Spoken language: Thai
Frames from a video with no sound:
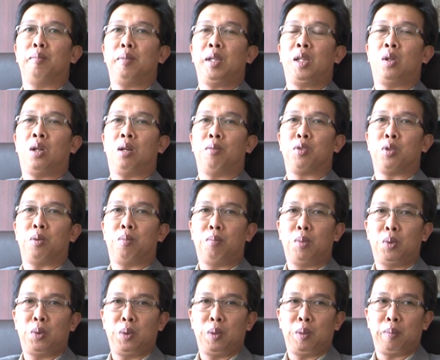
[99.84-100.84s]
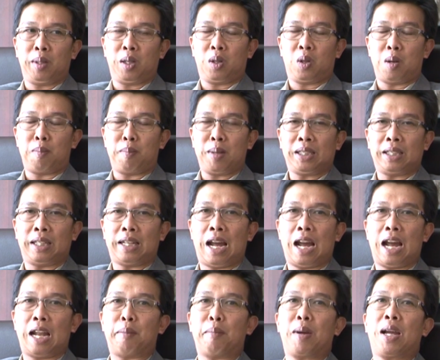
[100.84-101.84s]
มีความสมบูรณ์มีความมาตร
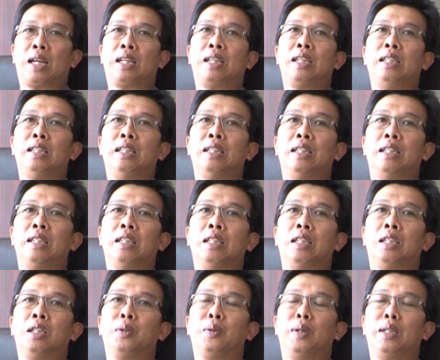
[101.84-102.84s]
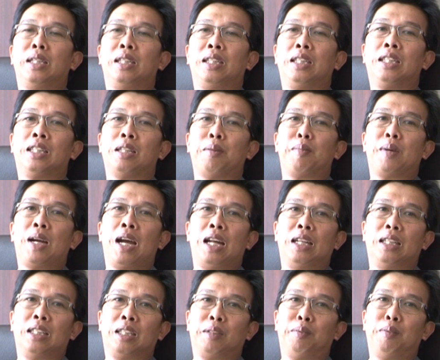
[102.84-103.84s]
ฐานมากขึ้นส่วนหนึ่งที่สำคั
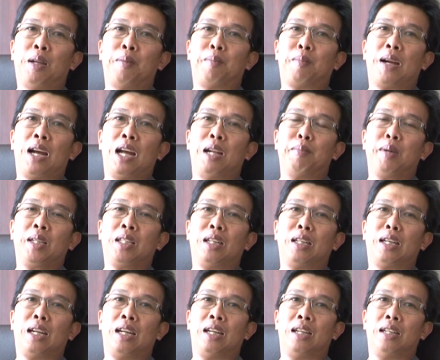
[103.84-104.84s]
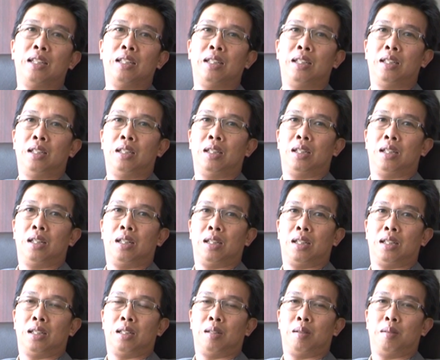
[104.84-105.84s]
ญสำหรับการพัฒนา
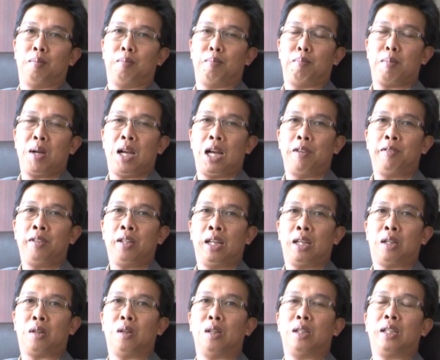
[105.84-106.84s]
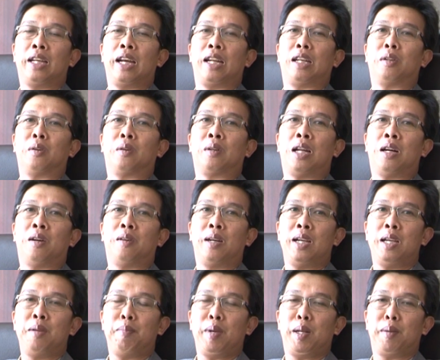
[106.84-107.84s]
มหาวิทยาลัยขอนแก่นของเรา
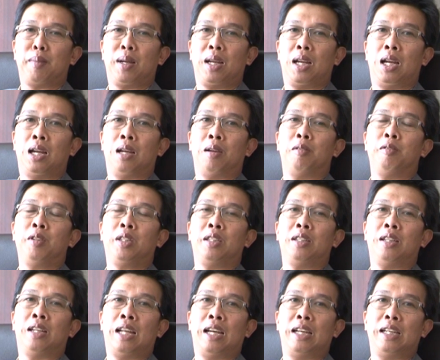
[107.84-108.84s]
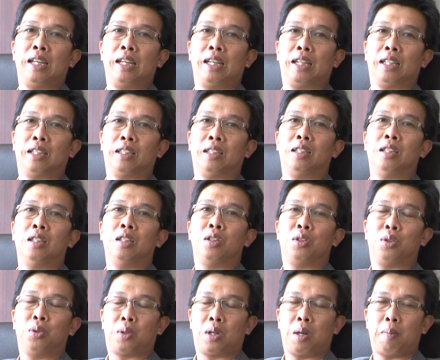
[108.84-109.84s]
ให้เป็นมหาวิทยาลัยแห่ง
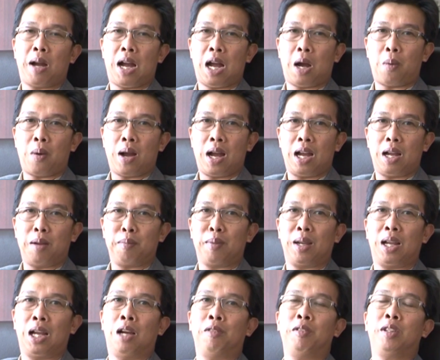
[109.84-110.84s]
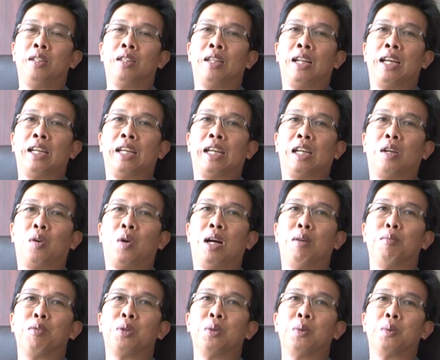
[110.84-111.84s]
สุขภาวะมหาวิทยาลัยแห่งค
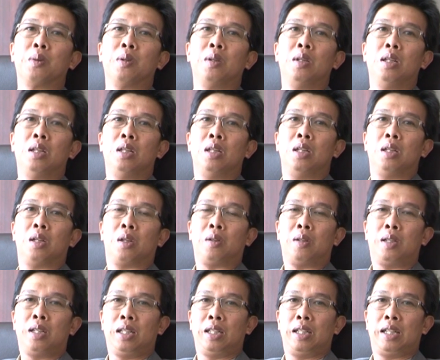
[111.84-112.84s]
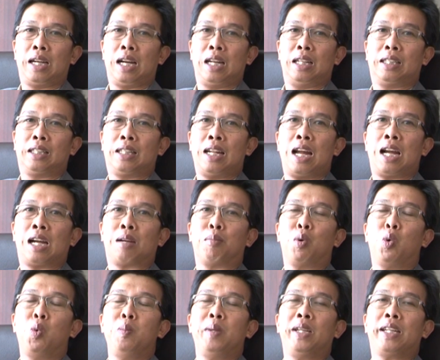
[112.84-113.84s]
วามสุขก็คือการสร้าง
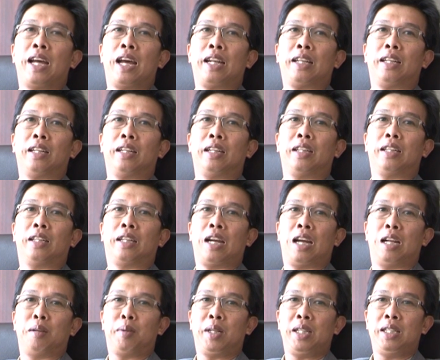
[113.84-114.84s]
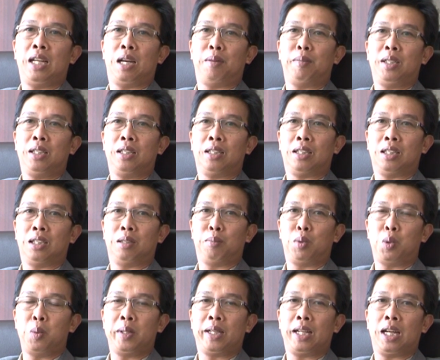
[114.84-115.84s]
ภูมิทัศน์การพยายามที่จะเสริม
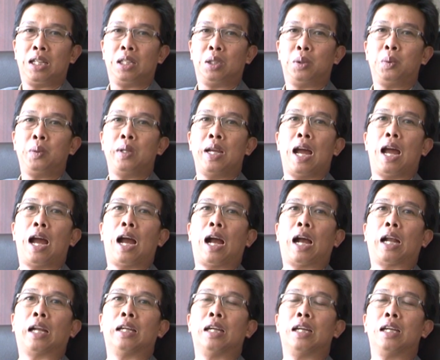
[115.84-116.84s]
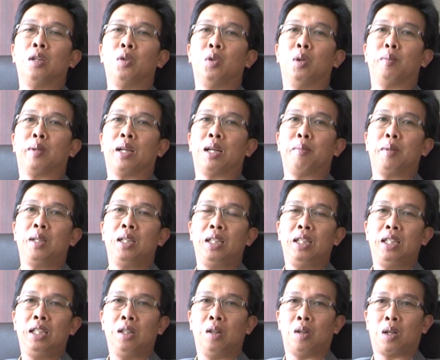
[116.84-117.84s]
ภูมิทัศน์ทุกอย่างนะฮะรวมทั้งพื้น
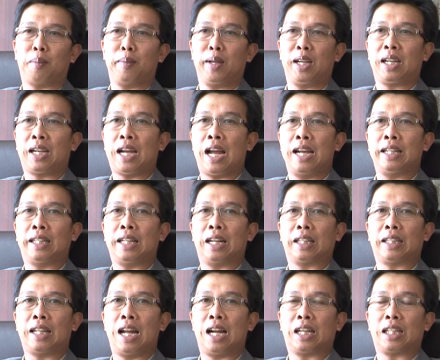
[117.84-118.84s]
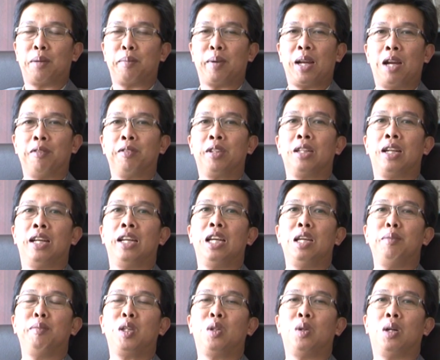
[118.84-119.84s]
ที่ออกกำลังกายต่างๆในมหาวิทยาลัย
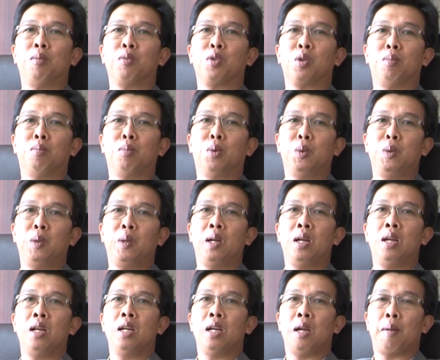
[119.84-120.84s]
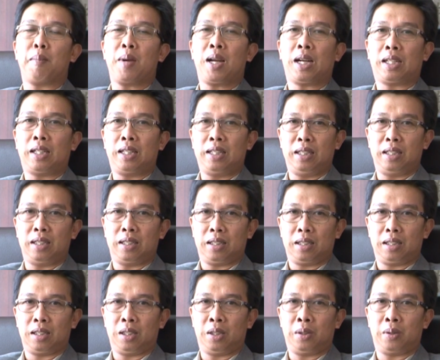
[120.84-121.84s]
ให้มีความสมบูรณ์มากขึ้น
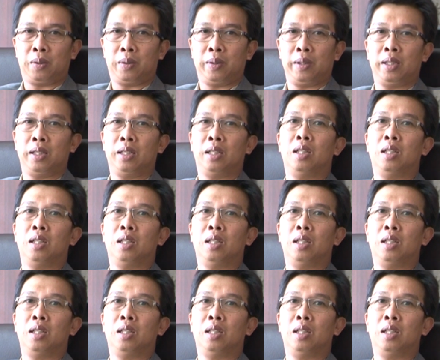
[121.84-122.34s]
โดย